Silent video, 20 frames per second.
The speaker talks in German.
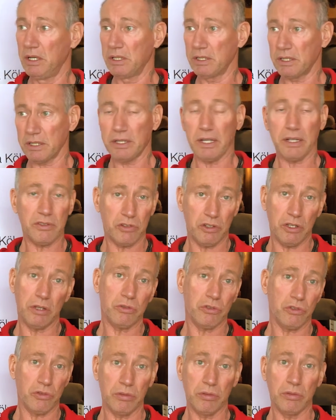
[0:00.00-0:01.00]
Das hat sich
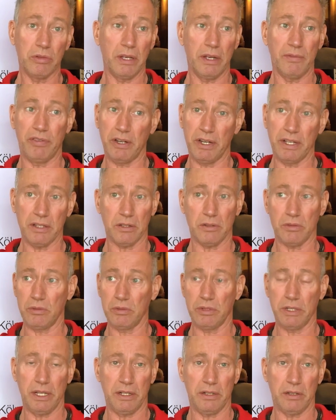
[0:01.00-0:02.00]
also schon verändert
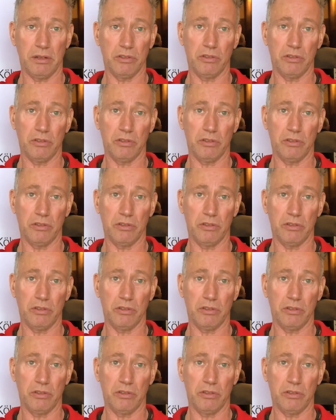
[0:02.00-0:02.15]
ohne Ende.